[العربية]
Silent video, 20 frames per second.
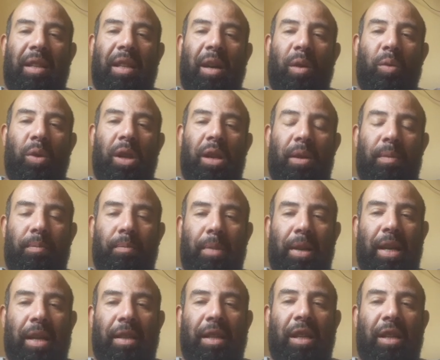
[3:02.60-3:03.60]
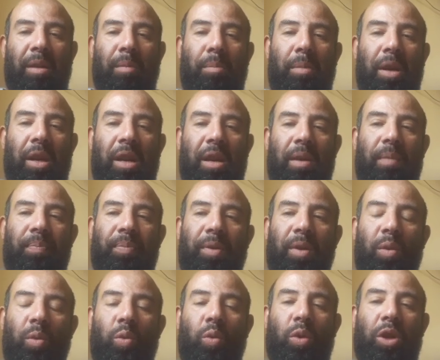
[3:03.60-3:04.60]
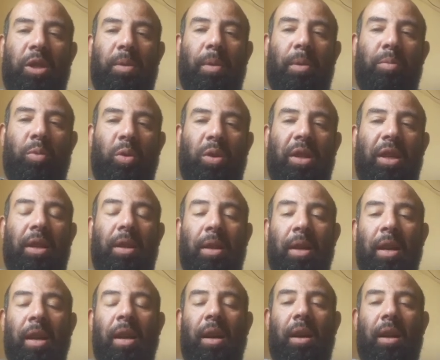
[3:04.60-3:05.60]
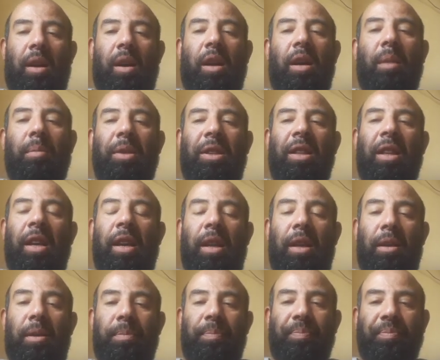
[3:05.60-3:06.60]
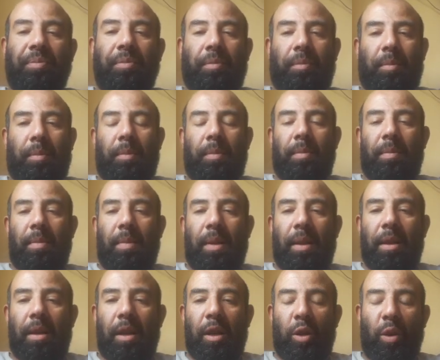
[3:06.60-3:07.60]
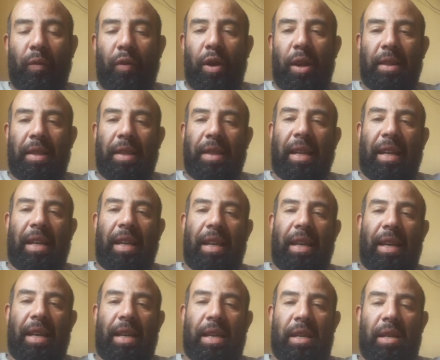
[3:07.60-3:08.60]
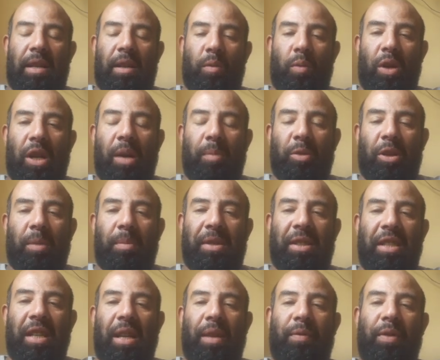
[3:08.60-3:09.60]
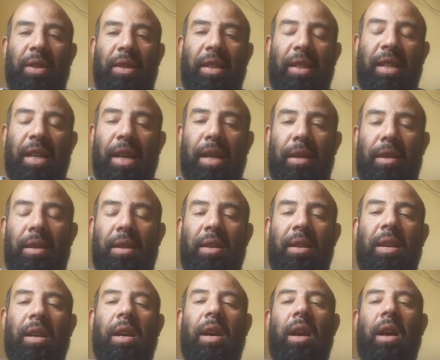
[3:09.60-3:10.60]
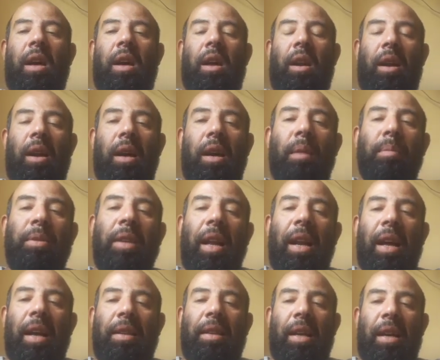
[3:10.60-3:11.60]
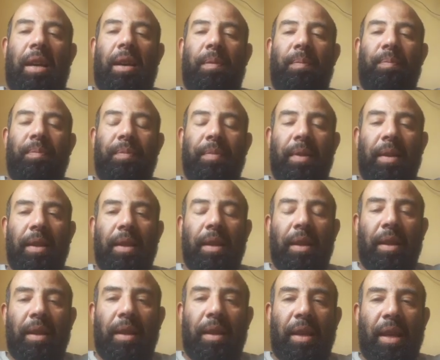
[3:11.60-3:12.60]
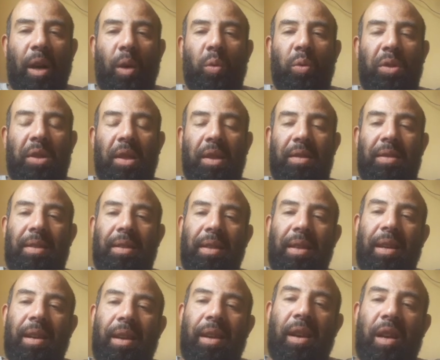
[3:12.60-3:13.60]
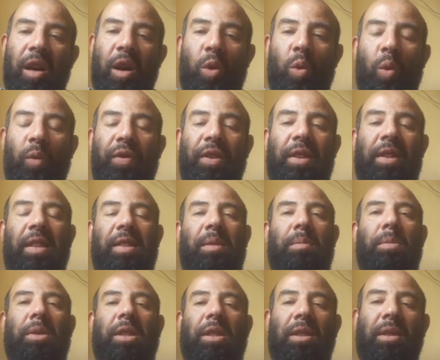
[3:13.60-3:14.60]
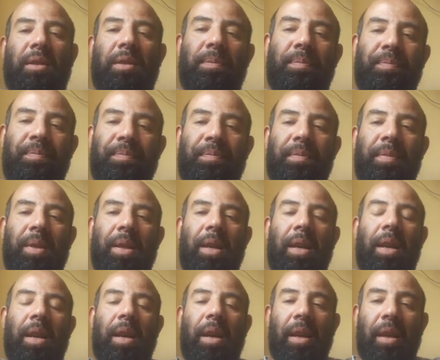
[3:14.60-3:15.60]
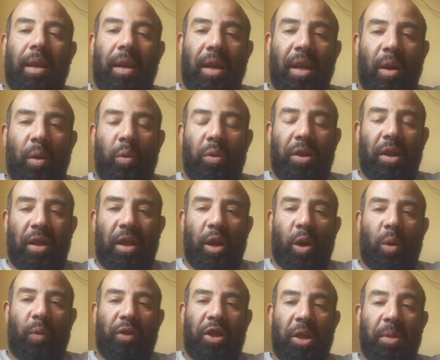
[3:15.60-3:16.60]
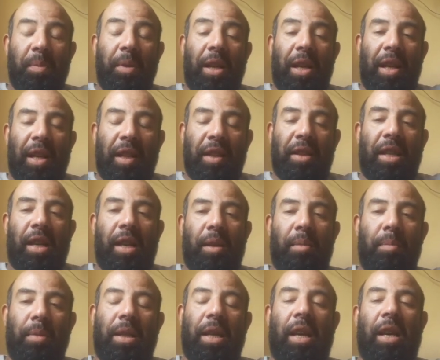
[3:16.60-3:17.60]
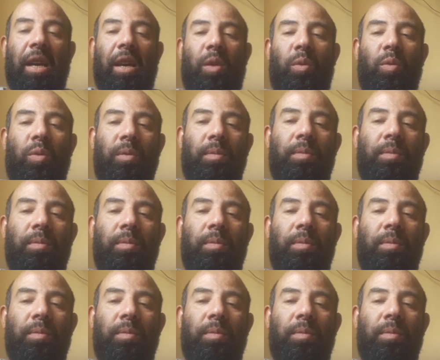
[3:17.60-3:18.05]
التحويل من ناحيه الكميه ونسبه البروتين رقم اثنين الطفيلات الداخليه واللي هي متمثله في الديدان رقم ثلاثة جودة خروف التسمين جودة خروف التسمين اللي انت مدخله